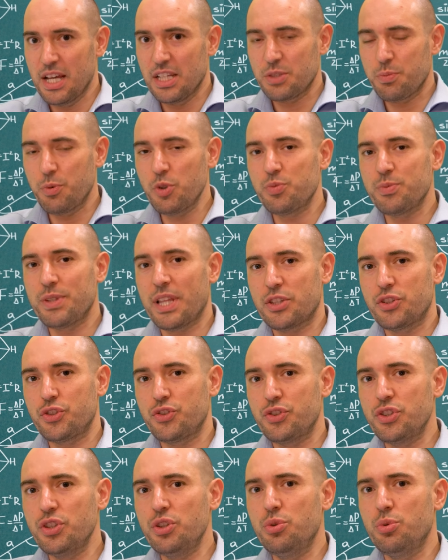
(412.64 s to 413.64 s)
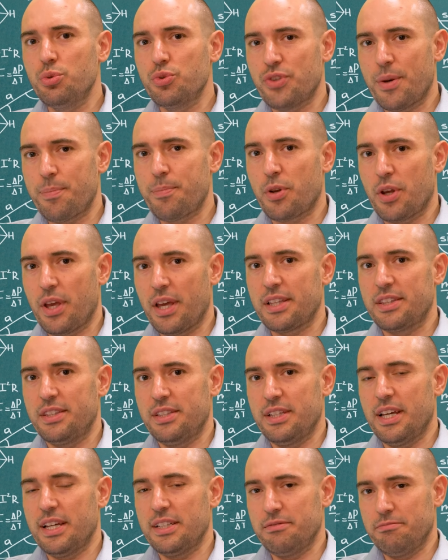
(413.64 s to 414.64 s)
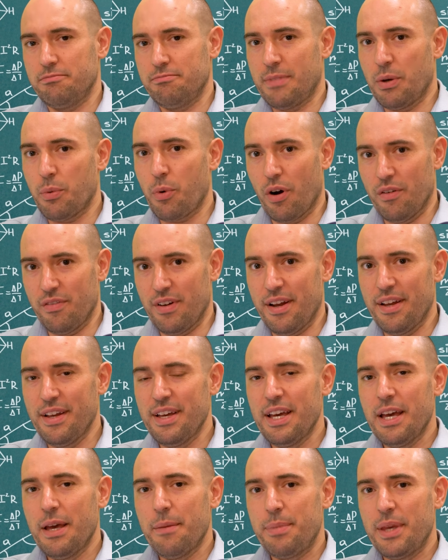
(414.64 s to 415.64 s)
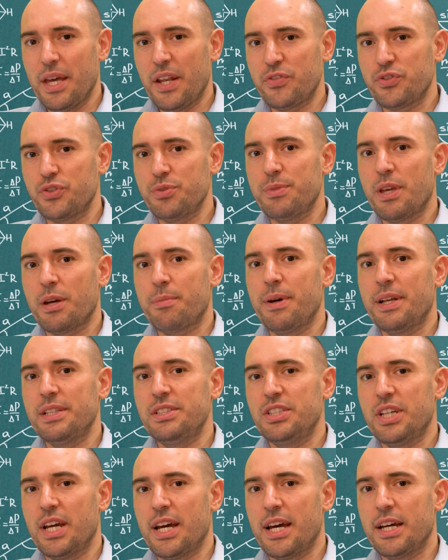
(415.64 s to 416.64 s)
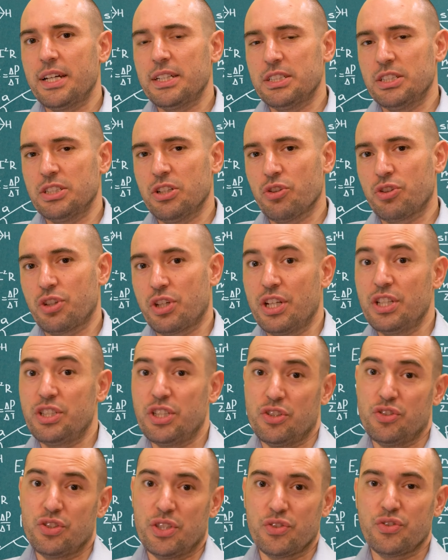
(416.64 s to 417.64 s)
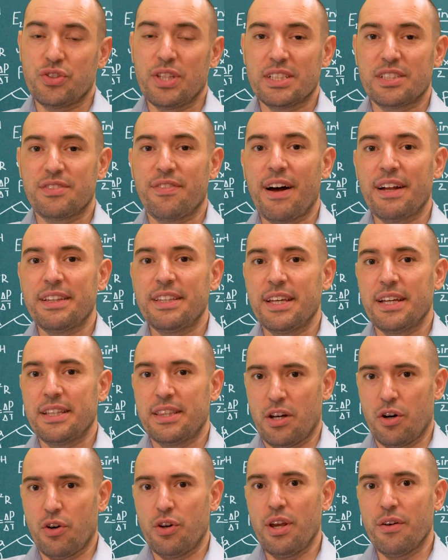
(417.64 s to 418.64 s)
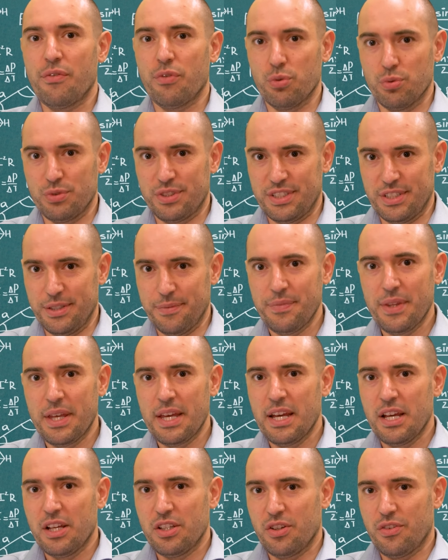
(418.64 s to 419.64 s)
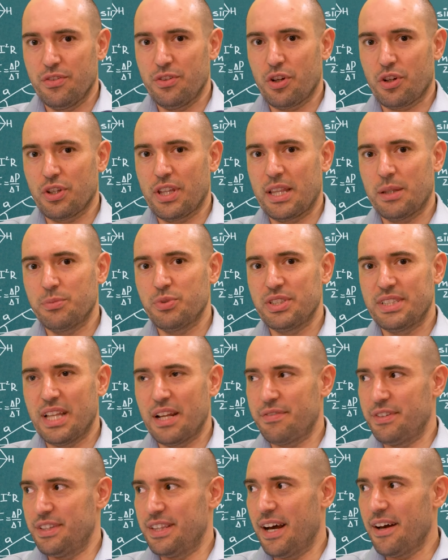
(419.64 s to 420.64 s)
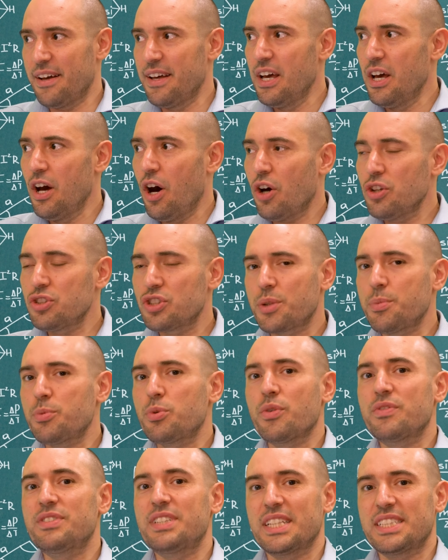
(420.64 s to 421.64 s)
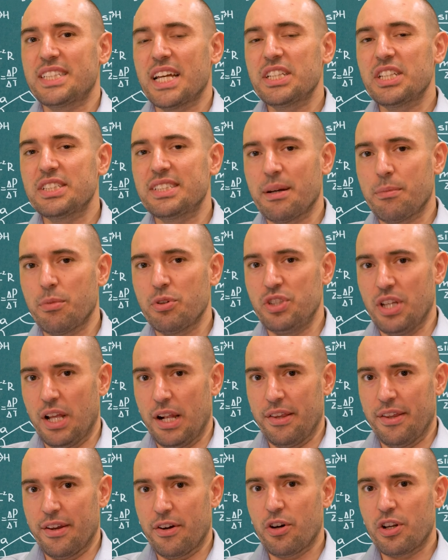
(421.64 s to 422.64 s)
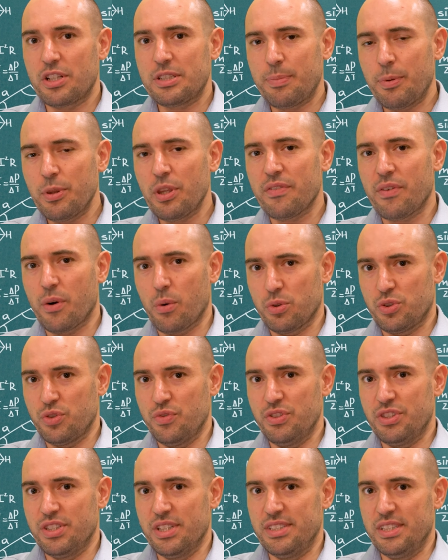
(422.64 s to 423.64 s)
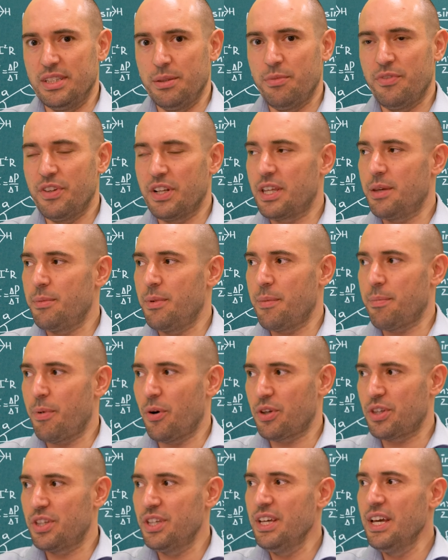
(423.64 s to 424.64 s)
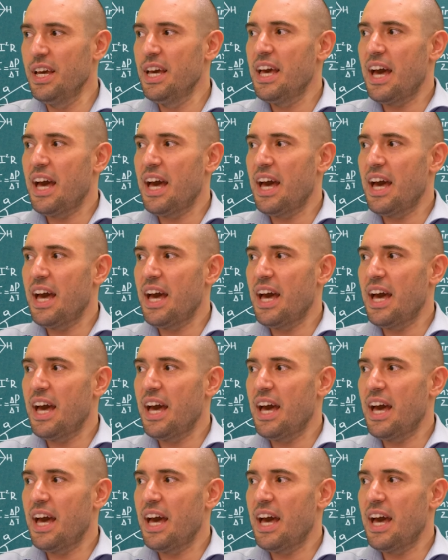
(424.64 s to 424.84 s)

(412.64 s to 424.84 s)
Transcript: Spójrzmy na trzy duże projekty naukowe. Pierwszym niech będzie y, odkrycie czy też nazwanie teorii ewolucji dokonane przez Darwina. On zrobił to w zasadzie samodzielnie. Korespondował oczywiście z innymi wielkimi epoki,